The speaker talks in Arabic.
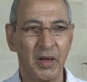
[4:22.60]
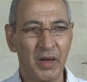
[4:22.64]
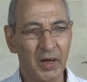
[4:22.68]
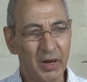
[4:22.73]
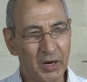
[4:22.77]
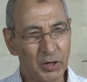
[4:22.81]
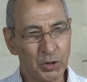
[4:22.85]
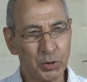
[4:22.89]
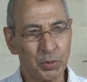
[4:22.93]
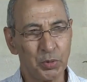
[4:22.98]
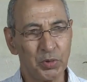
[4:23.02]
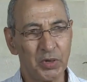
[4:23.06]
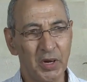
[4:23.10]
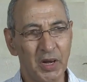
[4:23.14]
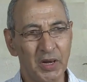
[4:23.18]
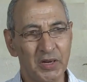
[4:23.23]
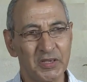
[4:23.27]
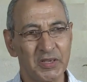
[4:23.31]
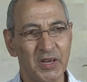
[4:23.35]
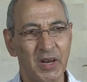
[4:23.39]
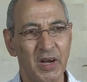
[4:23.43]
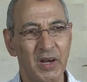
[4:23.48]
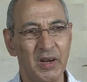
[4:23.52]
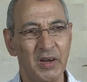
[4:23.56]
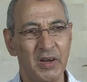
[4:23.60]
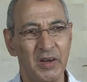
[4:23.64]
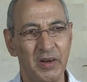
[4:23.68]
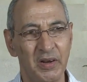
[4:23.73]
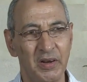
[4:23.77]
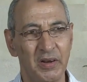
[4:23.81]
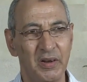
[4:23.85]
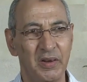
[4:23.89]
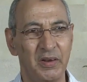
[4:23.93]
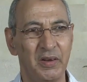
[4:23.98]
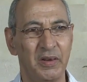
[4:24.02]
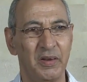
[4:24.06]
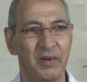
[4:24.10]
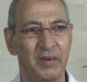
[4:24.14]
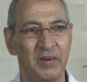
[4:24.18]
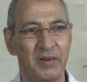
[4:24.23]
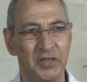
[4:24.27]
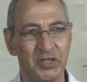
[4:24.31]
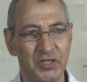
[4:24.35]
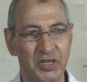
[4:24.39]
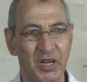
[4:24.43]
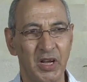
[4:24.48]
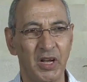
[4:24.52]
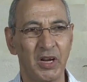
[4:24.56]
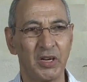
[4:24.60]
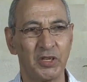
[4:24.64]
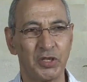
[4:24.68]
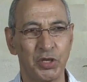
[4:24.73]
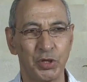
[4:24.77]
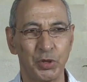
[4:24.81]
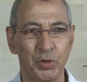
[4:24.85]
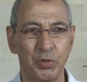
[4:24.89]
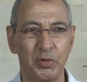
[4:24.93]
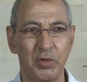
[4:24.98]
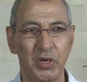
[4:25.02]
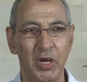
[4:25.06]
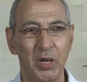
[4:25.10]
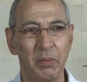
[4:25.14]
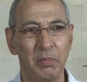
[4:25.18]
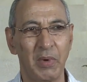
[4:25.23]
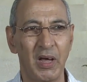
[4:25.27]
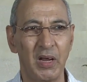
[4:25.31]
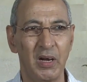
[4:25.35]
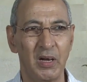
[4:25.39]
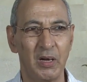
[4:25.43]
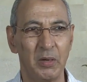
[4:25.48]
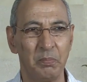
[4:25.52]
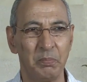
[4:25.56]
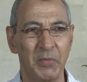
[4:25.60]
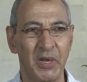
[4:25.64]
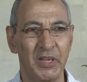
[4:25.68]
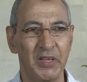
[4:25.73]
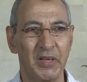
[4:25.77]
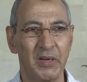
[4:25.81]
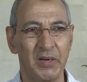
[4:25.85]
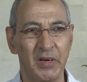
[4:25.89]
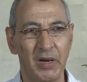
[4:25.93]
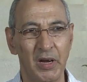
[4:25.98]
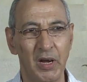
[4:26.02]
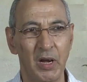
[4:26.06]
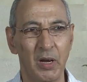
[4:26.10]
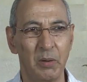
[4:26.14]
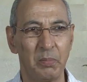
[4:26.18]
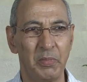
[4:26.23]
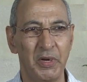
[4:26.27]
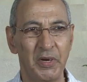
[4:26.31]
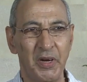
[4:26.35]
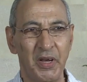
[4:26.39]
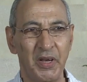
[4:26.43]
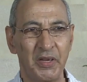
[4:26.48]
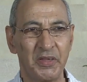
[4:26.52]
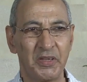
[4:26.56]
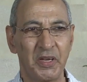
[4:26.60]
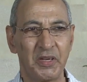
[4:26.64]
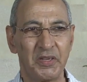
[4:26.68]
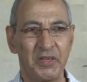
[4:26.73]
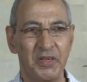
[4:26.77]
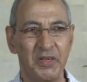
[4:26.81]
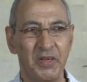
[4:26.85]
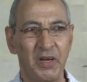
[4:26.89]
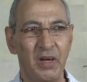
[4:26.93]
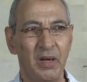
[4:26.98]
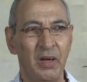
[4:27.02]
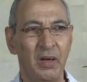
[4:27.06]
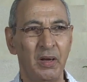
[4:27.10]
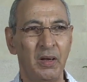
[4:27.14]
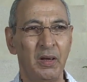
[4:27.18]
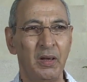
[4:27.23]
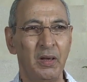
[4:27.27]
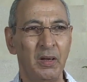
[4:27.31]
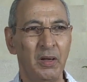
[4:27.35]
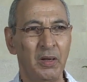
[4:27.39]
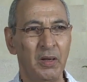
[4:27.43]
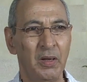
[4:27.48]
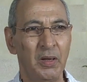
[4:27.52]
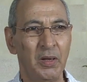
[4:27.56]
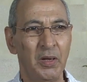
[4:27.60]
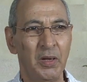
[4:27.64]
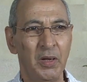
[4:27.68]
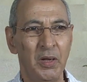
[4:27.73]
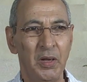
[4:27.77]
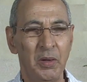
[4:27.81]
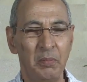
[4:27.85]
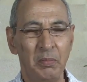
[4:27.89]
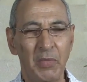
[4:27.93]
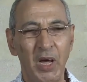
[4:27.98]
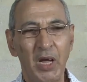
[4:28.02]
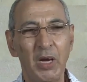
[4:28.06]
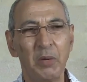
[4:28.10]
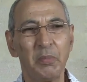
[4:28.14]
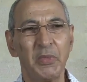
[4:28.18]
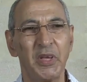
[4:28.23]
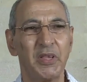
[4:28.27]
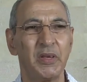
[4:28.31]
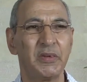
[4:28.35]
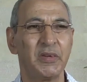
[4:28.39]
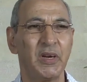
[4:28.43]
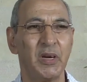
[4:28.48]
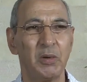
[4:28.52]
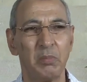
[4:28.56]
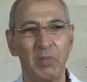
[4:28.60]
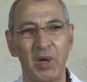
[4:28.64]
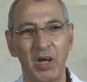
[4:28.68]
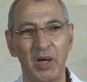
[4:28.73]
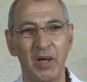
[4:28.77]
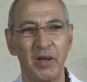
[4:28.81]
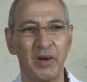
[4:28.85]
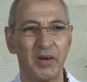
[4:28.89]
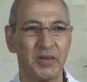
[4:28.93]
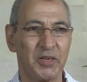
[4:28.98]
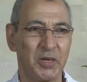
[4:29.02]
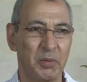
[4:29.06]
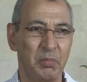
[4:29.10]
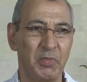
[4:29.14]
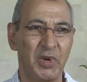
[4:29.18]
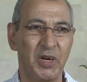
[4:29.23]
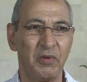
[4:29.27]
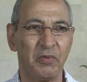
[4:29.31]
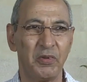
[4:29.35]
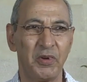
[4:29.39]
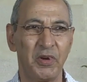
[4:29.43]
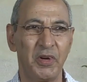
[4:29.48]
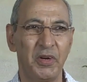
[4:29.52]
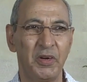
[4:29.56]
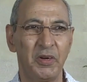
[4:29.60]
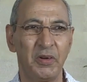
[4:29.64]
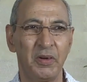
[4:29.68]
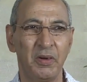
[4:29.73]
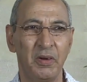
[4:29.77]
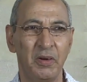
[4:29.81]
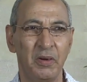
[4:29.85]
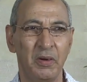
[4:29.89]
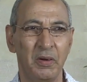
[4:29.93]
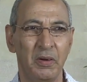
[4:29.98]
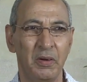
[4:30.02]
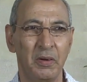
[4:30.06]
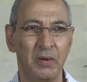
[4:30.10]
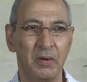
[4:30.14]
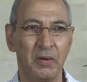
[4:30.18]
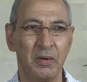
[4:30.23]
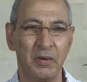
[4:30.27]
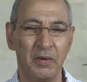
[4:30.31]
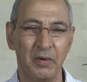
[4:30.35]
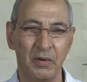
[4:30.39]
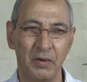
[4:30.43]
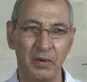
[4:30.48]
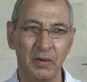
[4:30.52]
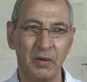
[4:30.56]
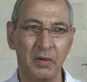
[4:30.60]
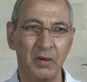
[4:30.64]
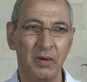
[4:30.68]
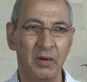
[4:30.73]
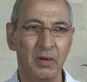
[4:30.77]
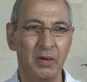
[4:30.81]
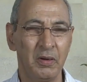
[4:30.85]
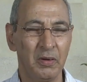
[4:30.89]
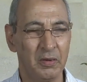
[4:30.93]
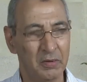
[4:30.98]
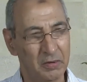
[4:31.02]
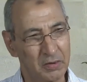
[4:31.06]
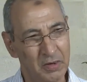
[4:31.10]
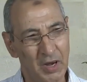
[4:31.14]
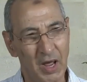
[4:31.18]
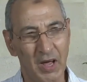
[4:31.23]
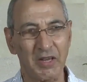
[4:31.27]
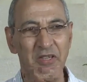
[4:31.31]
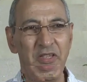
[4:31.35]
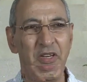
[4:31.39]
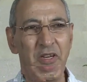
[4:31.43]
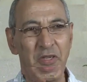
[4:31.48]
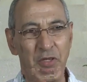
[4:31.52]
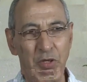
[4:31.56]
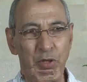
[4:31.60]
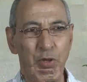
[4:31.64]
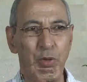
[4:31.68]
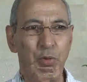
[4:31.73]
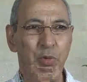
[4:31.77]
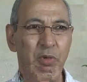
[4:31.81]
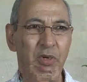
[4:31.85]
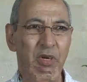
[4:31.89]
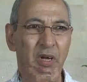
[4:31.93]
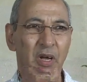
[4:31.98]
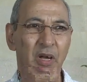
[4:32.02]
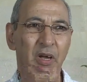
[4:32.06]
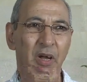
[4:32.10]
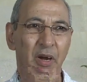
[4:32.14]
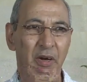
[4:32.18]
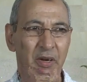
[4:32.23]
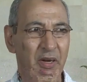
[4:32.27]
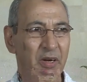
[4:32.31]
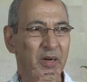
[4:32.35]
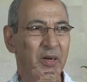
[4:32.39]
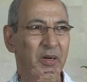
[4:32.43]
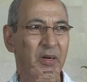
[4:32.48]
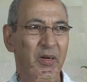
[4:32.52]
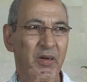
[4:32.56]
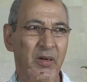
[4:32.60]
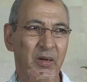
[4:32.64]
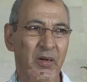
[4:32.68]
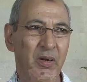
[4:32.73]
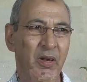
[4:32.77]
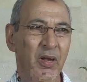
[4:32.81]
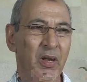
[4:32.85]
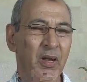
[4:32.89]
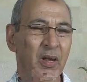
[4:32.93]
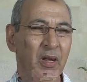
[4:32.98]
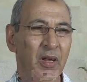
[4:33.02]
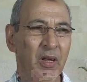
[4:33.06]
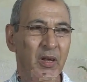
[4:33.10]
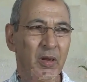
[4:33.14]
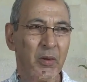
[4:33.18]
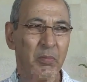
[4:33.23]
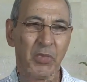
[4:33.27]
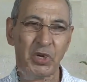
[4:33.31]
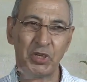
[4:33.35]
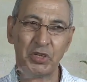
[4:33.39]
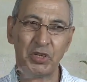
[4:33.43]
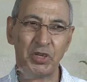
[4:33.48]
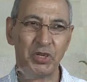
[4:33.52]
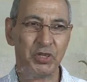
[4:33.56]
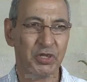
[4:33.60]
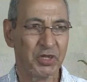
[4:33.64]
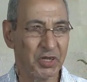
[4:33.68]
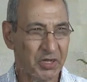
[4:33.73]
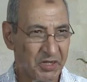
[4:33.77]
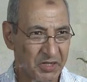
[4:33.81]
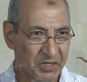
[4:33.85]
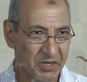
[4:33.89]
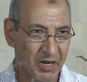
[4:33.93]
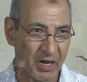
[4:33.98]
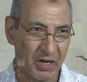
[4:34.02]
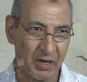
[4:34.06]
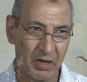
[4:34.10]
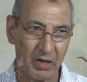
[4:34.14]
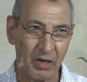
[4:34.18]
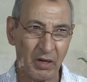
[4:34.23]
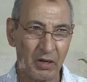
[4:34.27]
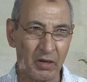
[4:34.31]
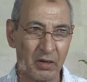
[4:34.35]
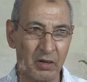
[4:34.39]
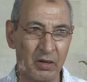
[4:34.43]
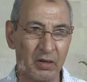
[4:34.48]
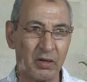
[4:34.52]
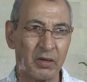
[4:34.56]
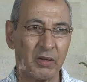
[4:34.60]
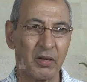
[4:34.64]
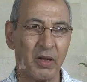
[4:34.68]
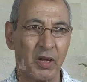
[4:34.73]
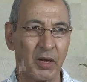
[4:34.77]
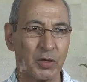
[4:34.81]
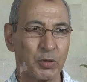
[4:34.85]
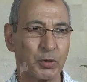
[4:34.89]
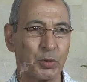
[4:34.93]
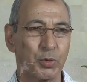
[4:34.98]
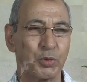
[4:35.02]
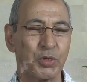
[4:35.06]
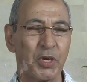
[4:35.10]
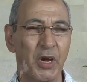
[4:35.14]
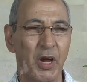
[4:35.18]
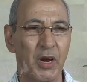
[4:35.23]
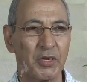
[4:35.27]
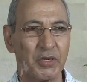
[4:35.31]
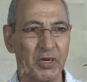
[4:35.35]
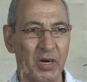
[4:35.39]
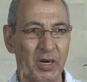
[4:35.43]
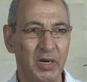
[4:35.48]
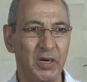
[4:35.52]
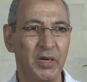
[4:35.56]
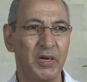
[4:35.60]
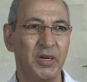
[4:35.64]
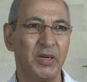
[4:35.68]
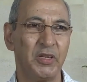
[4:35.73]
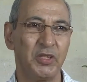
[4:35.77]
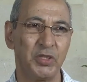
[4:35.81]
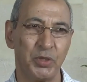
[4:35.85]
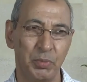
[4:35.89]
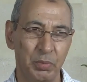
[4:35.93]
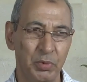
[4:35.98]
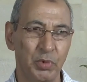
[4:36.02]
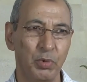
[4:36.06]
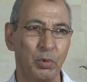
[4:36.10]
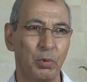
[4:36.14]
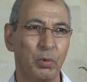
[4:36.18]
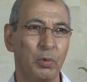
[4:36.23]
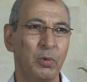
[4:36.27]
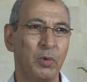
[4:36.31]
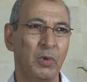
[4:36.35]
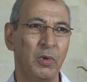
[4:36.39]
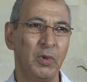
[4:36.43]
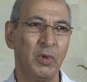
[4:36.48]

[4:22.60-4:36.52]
غير شويه خصها اللي يشتغل شي شويه بحال مثلا البنايه التحتيه بحال مثلا مغارتي من ناقصه شي شويه يعني باش يجي السائح كيخصو شي حاجه اللي تجبدو